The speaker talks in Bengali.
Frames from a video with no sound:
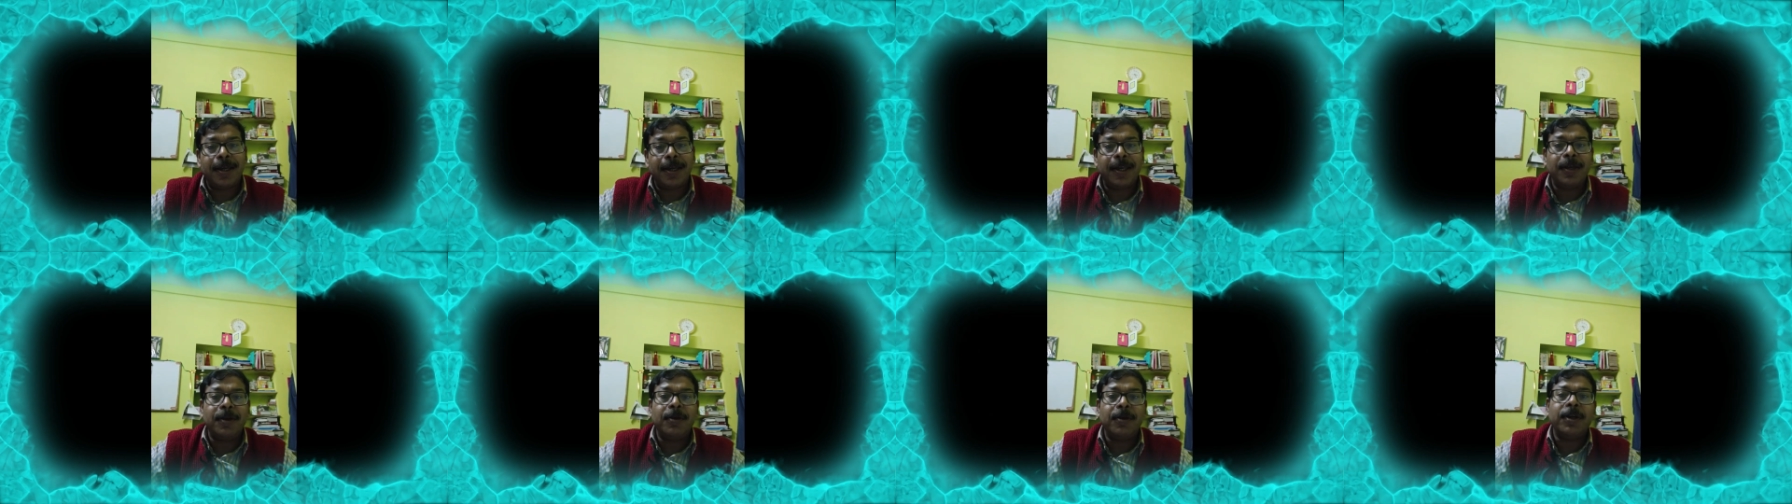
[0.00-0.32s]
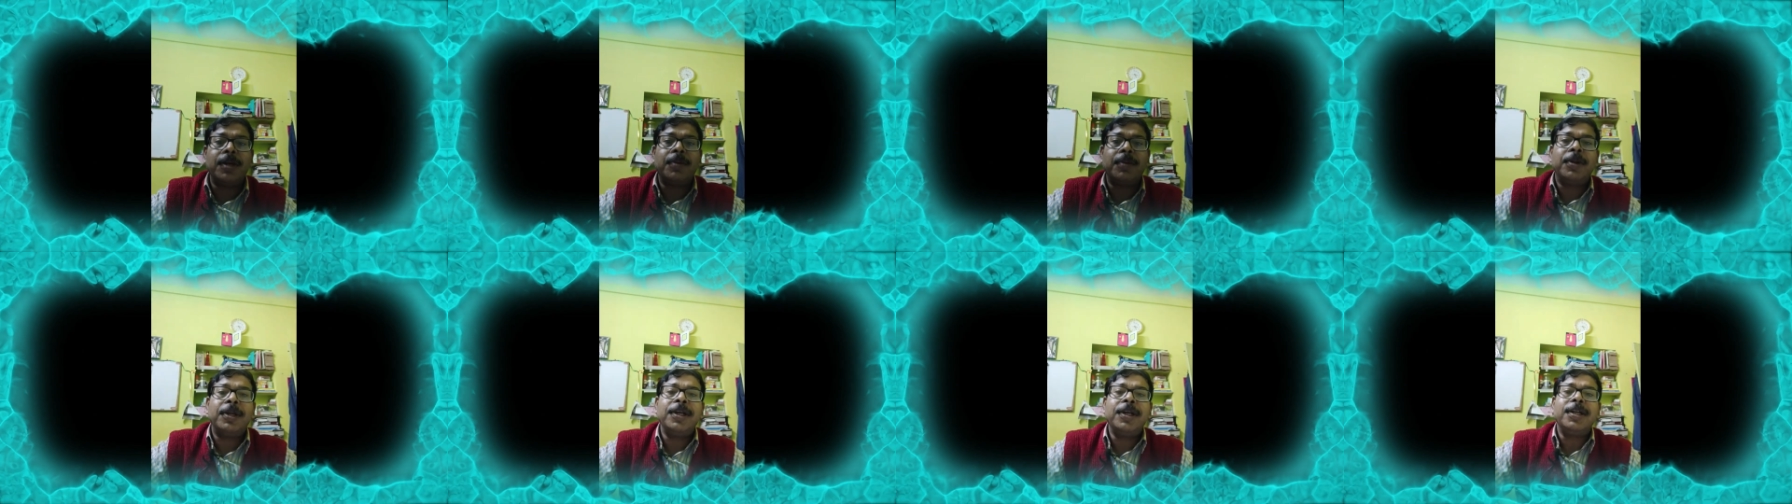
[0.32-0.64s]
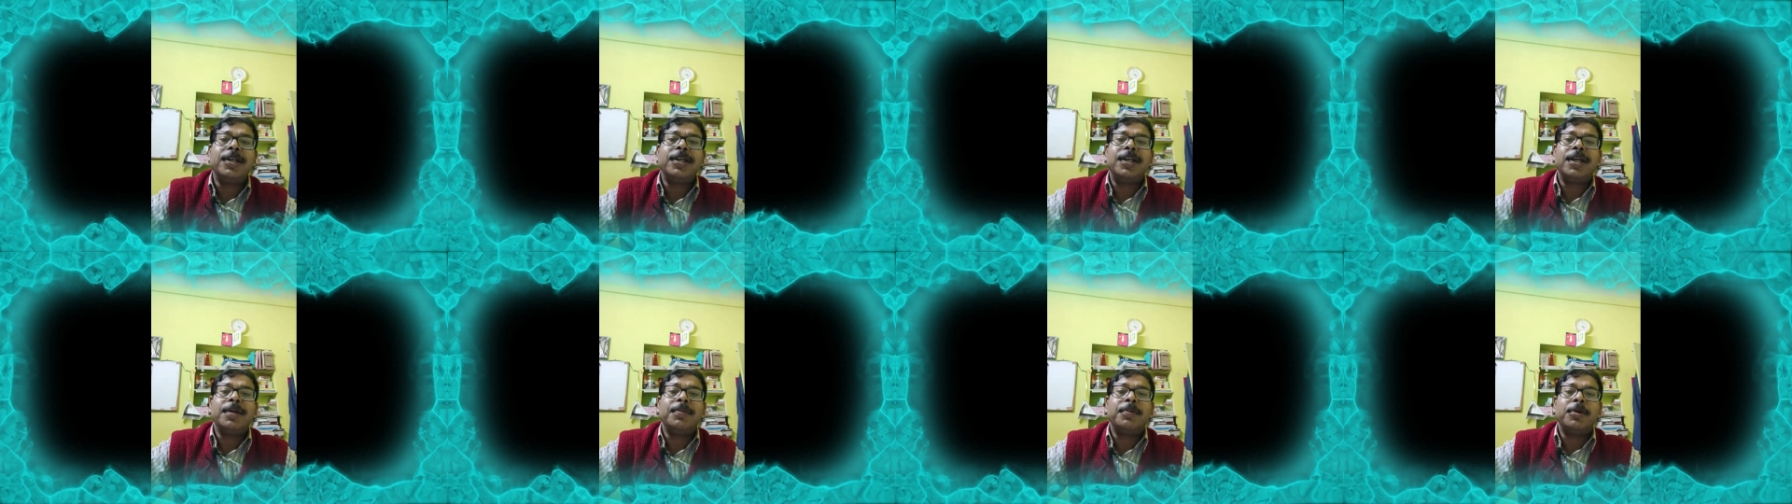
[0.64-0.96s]
এগুলোকে বলা
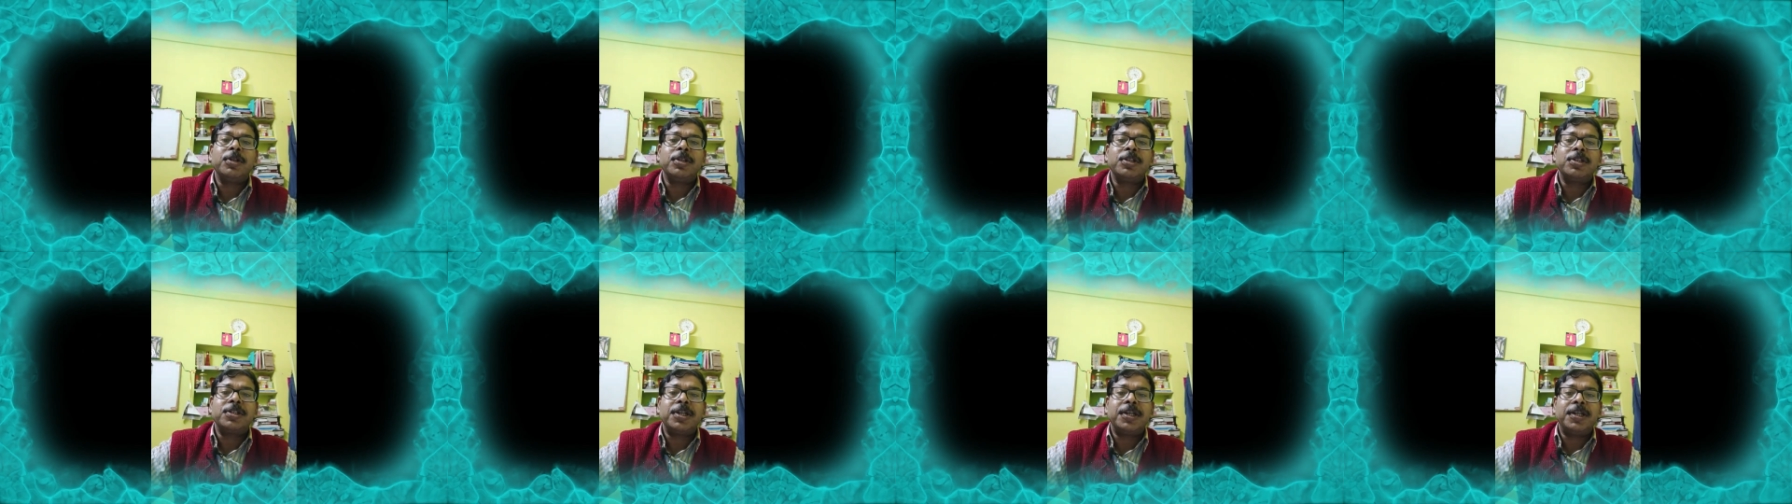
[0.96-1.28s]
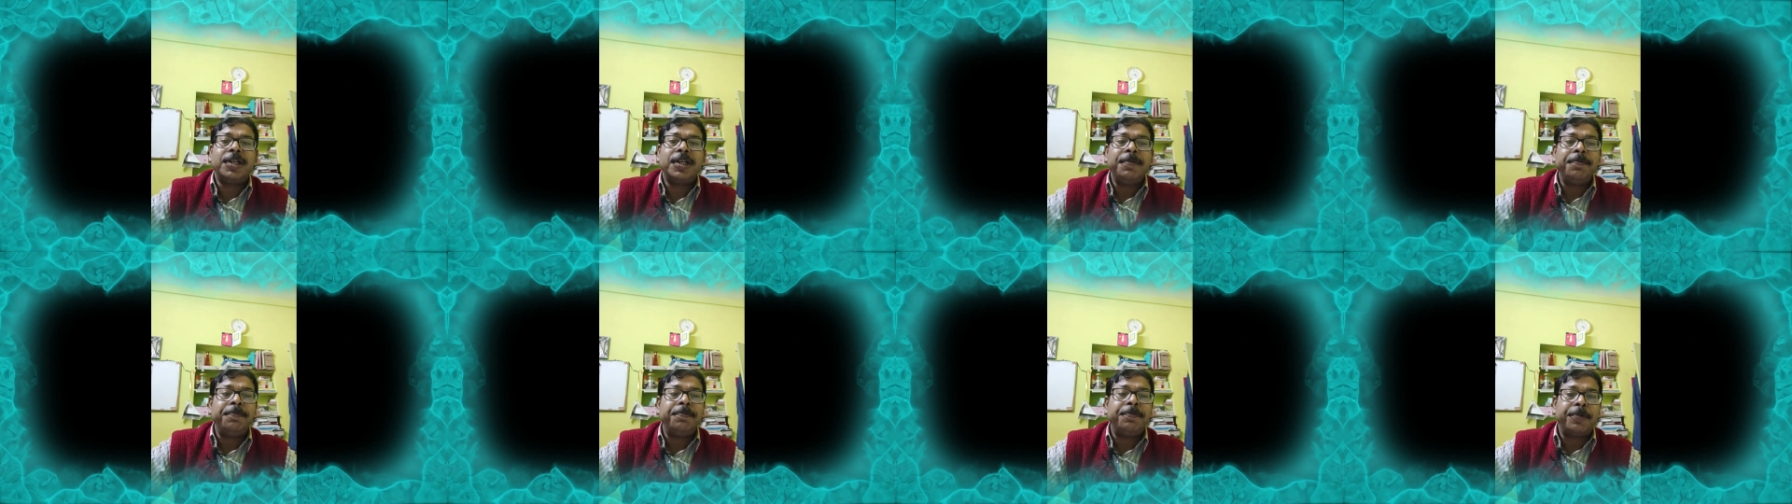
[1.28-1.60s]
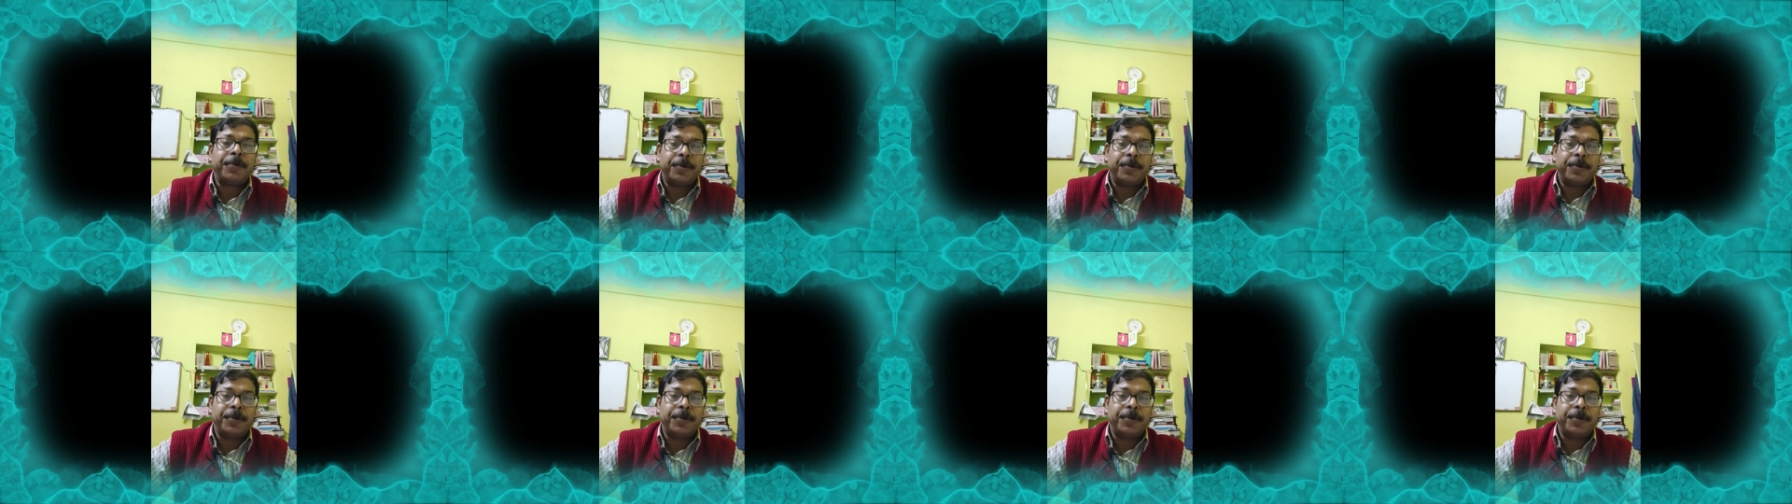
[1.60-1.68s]
হয় ডেমনস্ট্রেটিভ